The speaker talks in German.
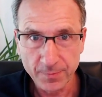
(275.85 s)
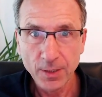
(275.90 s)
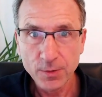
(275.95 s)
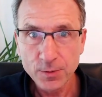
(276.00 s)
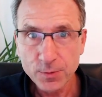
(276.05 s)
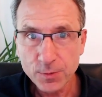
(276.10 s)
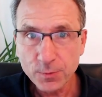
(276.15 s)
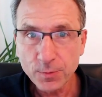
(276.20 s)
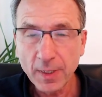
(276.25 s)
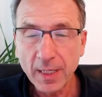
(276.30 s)

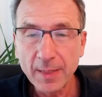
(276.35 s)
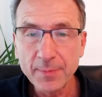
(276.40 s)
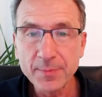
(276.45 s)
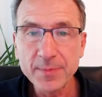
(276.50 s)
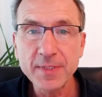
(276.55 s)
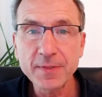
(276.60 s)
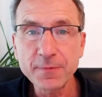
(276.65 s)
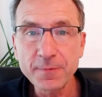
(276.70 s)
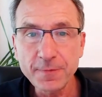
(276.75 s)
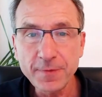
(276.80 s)
So haben
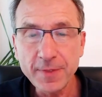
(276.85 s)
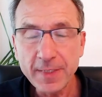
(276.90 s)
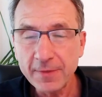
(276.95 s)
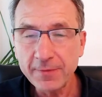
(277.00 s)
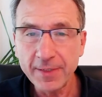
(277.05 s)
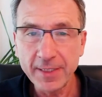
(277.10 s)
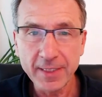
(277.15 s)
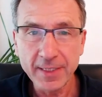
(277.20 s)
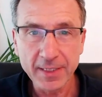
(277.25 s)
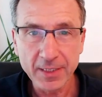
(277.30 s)
sie
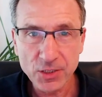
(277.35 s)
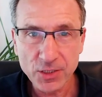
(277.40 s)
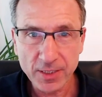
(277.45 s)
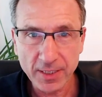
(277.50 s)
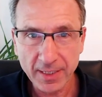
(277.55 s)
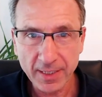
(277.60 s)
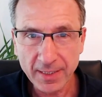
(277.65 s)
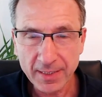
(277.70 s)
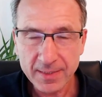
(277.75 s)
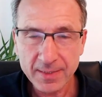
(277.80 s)
viel weniger
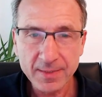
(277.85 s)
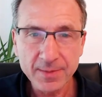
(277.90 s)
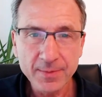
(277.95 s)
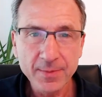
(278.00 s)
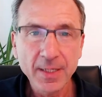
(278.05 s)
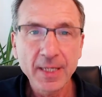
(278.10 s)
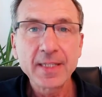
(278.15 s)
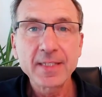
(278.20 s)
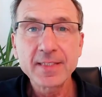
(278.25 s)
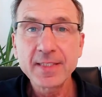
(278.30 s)
Stress,
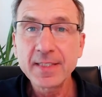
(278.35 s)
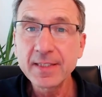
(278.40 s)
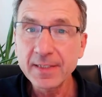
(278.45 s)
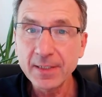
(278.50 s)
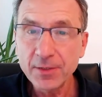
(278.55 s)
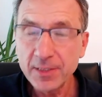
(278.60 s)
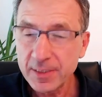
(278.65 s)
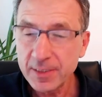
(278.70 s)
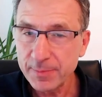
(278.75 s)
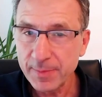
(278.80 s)
sind
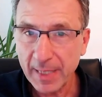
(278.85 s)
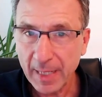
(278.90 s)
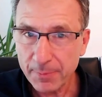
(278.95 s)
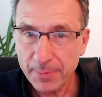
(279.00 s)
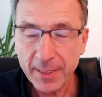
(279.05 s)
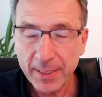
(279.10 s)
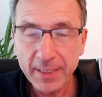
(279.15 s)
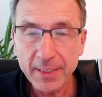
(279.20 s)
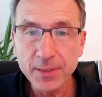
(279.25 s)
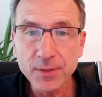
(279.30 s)
auch nicht mehr
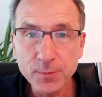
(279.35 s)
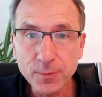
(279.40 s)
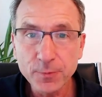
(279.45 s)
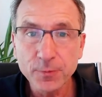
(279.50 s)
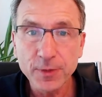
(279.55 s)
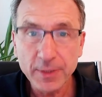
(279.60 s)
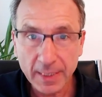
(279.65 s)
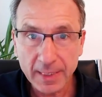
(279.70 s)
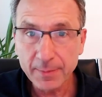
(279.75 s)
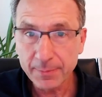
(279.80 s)
abhängig nur
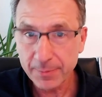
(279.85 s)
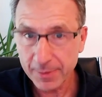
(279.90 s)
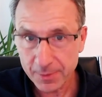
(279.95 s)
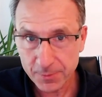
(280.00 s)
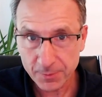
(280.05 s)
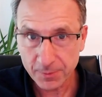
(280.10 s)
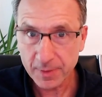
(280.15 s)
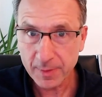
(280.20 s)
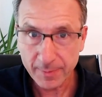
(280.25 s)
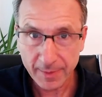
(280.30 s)
von einer
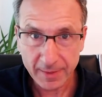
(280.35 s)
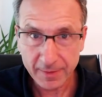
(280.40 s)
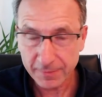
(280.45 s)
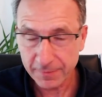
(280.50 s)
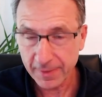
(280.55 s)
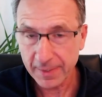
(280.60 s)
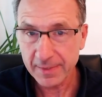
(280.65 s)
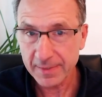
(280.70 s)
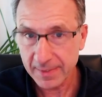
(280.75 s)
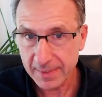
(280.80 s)
Person, im
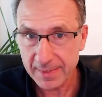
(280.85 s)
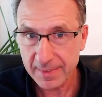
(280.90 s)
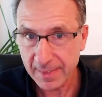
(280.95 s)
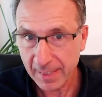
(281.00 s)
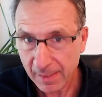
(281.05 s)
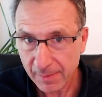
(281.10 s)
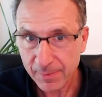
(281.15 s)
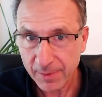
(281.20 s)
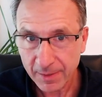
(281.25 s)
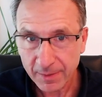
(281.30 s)
Endeffekt sich
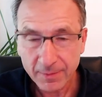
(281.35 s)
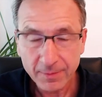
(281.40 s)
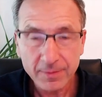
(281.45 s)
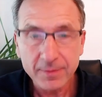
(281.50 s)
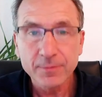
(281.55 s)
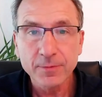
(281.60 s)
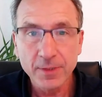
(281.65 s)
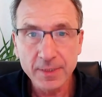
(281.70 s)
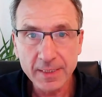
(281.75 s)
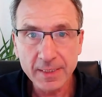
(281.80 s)

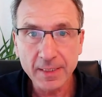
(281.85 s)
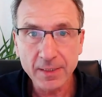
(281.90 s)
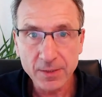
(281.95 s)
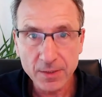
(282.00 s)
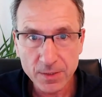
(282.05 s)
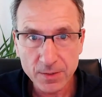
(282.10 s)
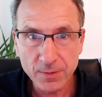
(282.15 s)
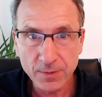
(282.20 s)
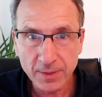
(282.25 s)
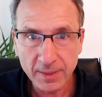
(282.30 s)
selber, von ihrer
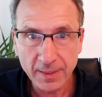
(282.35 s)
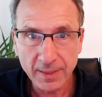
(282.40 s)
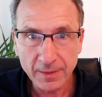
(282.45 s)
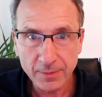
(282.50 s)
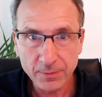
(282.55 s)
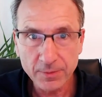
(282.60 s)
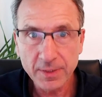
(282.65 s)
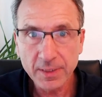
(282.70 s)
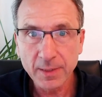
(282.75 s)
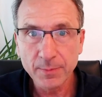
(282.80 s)

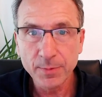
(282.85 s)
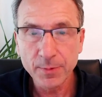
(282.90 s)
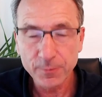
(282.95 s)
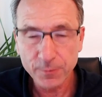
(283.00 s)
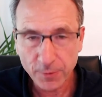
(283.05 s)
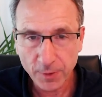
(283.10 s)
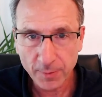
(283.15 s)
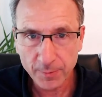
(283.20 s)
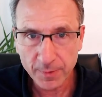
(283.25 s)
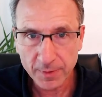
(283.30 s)
Gesundheit und ihrer
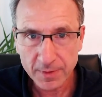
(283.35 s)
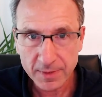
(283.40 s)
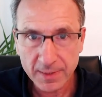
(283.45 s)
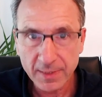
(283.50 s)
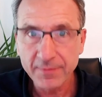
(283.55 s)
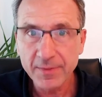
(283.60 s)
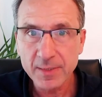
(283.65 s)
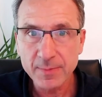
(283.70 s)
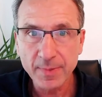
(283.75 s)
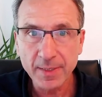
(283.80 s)
Performance,
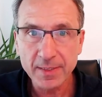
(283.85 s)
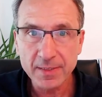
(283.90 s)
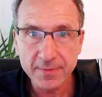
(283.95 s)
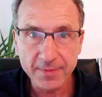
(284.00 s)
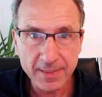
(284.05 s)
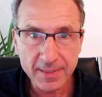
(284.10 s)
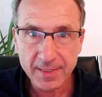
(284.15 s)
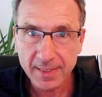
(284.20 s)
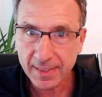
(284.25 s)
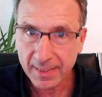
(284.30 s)
denn was machen sie,
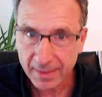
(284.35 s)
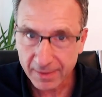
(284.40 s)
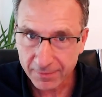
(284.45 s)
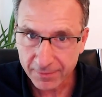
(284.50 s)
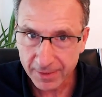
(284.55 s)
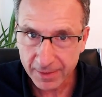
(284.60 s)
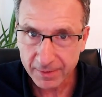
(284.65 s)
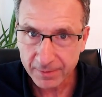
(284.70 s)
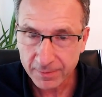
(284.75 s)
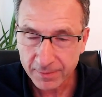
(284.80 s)
wenn sie krank
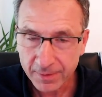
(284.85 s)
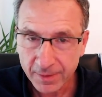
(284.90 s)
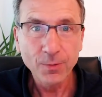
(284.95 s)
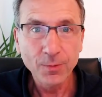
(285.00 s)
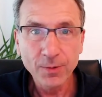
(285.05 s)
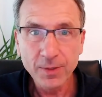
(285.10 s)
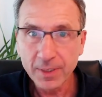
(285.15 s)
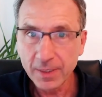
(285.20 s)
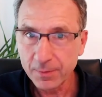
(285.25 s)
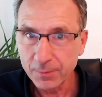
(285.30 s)
werden
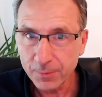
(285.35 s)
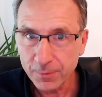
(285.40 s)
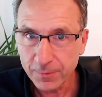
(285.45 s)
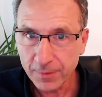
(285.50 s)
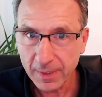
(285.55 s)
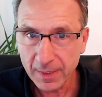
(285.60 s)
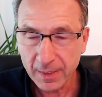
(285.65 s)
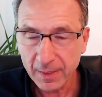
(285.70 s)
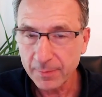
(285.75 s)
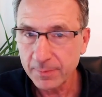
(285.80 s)
oder einen
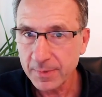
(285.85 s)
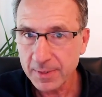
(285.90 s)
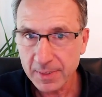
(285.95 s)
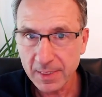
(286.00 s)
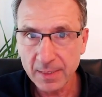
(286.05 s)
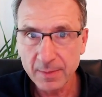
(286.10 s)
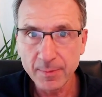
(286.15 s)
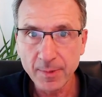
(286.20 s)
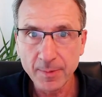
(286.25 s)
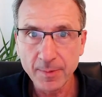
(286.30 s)
Unfall haben, das
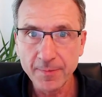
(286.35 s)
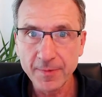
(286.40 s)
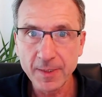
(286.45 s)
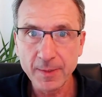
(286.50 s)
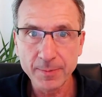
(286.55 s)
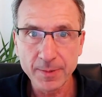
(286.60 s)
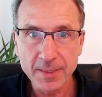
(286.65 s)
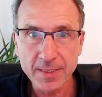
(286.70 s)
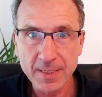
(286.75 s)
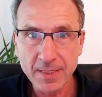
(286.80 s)
kann immer mal wieder
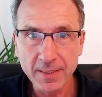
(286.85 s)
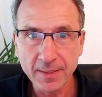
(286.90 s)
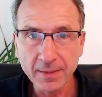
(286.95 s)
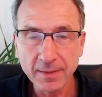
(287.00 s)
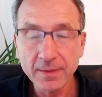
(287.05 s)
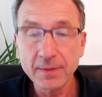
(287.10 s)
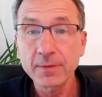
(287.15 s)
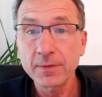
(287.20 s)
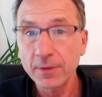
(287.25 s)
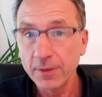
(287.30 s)

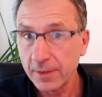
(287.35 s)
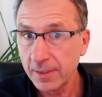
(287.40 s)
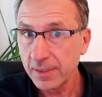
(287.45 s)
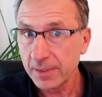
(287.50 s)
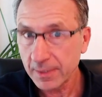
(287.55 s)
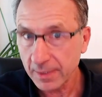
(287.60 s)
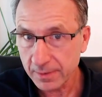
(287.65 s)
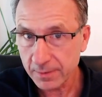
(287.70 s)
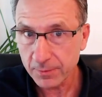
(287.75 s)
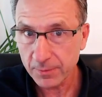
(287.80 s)
passieren.
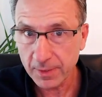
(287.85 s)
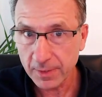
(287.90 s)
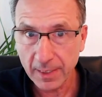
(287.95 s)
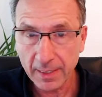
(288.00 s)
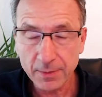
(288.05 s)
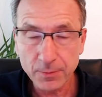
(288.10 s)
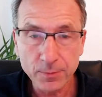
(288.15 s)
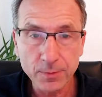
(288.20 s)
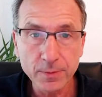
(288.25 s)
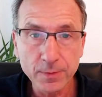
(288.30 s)
Neulich hat sogar
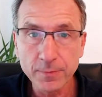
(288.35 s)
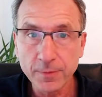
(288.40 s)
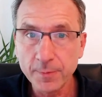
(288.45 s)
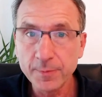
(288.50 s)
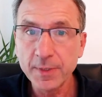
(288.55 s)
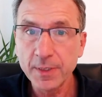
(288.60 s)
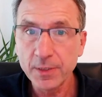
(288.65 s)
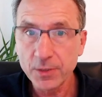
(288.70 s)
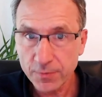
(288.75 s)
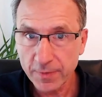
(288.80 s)
ein Kunde von
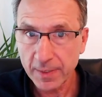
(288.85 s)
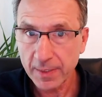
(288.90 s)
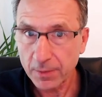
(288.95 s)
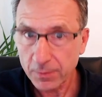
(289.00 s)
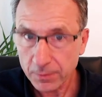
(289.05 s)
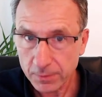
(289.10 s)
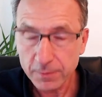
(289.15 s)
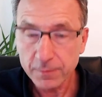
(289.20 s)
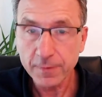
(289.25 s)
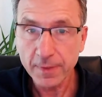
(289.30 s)
mir einen schweren
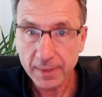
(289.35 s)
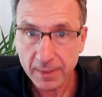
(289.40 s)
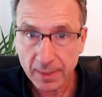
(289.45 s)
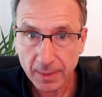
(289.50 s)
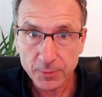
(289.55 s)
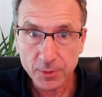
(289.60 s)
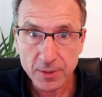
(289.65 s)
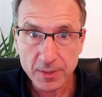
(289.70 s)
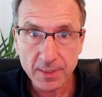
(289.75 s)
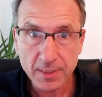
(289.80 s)
Autounfall
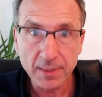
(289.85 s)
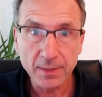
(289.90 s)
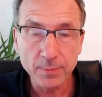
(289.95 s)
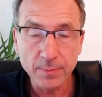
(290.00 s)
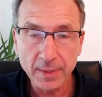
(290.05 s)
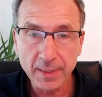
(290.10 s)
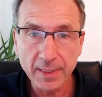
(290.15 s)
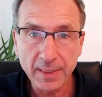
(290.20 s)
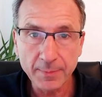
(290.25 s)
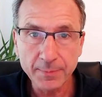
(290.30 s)
gehabt, Gott sei Dank
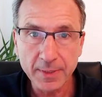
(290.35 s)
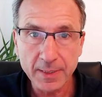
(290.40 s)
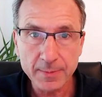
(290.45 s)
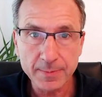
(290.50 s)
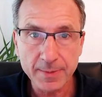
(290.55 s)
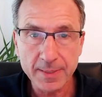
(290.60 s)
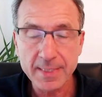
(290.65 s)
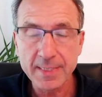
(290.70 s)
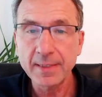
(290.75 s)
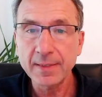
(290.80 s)
überlebt, nichts
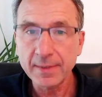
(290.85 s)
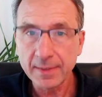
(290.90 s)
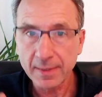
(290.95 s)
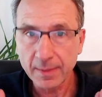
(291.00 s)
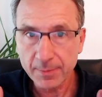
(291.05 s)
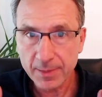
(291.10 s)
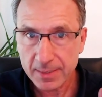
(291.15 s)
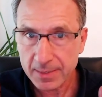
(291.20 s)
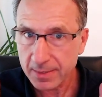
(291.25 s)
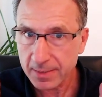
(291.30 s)
passiert,
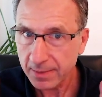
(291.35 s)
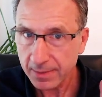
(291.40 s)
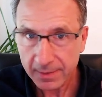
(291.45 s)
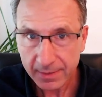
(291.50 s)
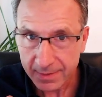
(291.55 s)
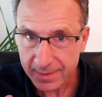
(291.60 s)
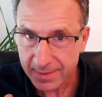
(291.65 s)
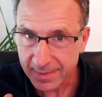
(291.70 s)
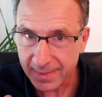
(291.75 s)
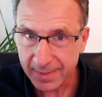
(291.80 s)
aber es
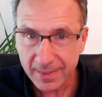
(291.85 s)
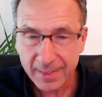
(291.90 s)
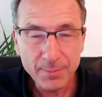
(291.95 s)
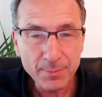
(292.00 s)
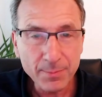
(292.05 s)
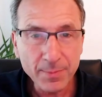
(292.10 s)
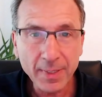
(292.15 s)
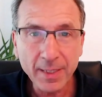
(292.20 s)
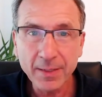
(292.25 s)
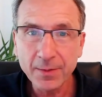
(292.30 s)
ist
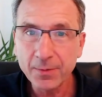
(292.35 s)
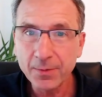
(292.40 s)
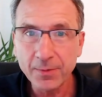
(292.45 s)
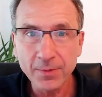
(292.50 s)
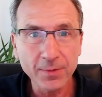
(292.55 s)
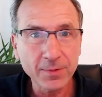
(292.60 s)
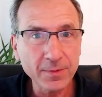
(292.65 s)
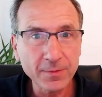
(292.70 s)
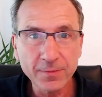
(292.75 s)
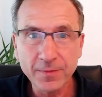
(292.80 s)
immer
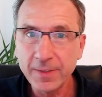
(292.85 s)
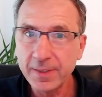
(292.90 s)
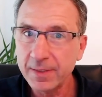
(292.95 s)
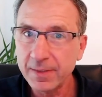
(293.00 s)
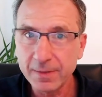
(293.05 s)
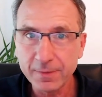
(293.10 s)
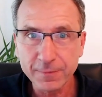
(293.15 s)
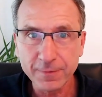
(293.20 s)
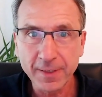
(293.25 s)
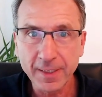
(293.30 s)
irgendwie
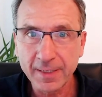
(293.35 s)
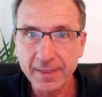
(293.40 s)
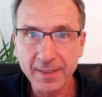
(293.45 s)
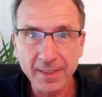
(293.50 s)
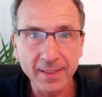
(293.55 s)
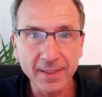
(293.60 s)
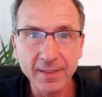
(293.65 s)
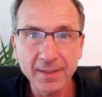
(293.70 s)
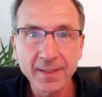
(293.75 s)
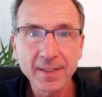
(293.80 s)
eine Gefahr
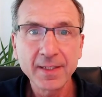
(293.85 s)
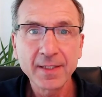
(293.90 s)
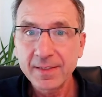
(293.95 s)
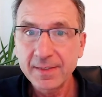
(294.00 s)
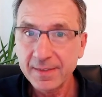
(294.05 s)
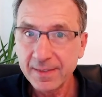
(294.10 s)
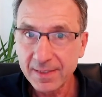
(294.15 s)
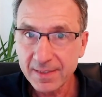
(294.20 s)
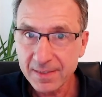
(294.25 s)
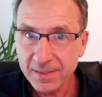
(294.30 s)
da,
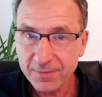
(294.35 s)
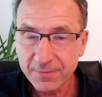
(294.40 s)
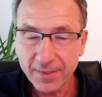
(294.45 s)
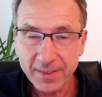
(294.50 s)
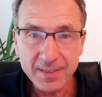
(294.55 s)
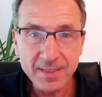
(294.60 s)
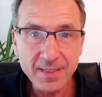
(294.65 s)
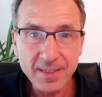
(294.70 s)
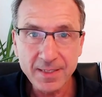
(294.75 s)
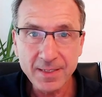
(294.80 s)
dass
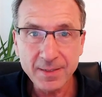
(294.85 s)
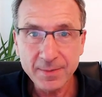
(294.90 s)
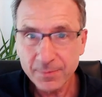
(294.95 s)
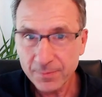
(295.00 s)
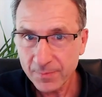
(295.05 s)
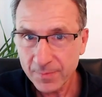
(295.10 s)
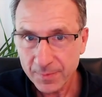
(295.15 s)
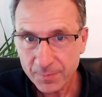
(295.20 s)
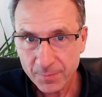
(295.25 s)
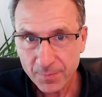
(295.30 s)
wenn
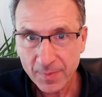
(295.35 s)
sie